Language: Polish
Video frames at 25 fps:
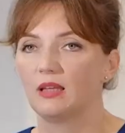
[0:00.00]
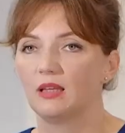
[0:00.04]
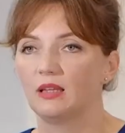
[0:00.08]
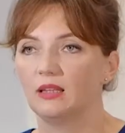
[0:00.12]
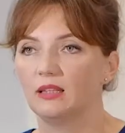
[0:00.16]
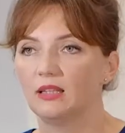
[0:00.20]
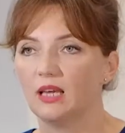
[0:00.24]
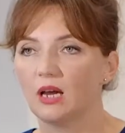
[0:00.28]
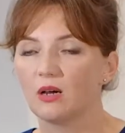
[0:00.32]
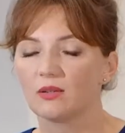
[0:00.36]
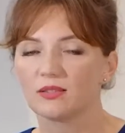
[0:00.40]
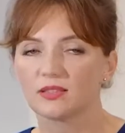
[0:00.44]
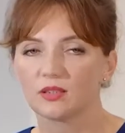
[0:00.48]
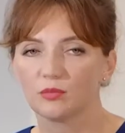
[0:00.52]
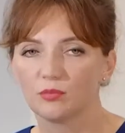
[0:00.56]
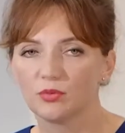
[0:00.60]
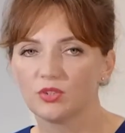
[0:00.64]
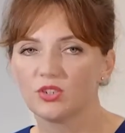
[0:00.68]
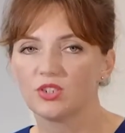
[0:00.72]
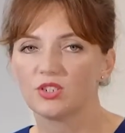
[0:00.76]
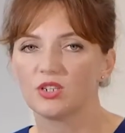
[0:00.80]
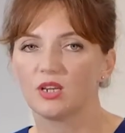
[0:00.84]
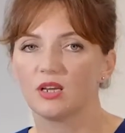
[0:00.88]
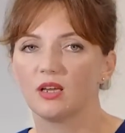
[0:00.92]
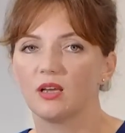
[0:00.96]
Ja
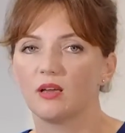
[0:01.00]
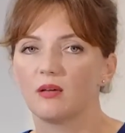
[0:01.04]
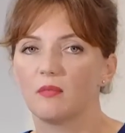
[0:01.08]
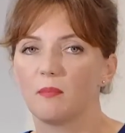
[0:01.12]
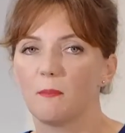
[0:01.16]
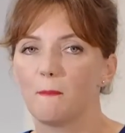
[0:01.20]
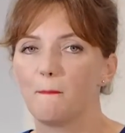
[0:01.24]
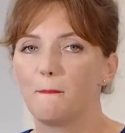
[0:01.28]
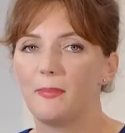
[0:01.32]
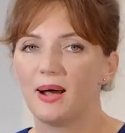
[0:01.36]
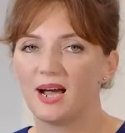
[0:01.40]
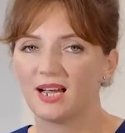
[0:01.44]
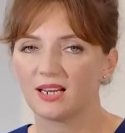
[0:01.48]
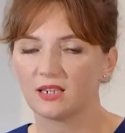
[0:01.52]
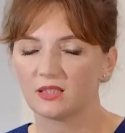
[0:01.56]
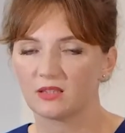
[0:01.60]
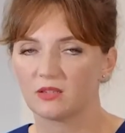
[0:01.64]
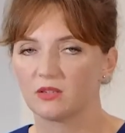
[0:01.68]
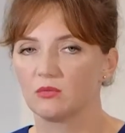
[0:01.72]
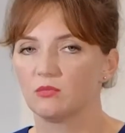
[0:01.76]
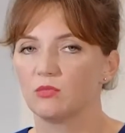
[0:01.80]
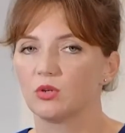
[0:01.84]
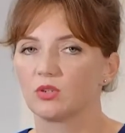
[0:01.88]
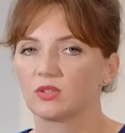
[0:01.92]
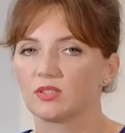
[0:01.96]
osobiście bardzo
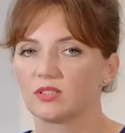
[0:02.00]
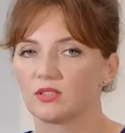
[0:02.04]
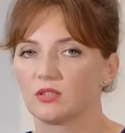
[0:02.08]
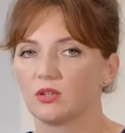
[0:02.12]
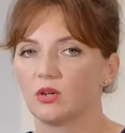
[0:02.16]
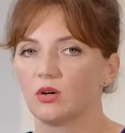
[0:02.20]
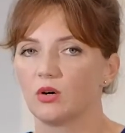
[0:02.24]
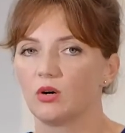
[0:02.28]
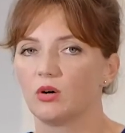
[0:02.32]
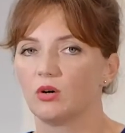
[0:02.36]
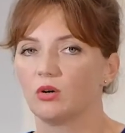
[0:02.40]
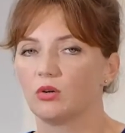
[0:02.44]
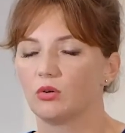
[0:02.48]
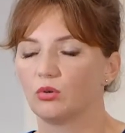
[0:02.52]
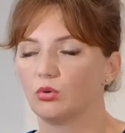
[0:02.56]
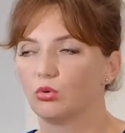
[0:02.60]
mocno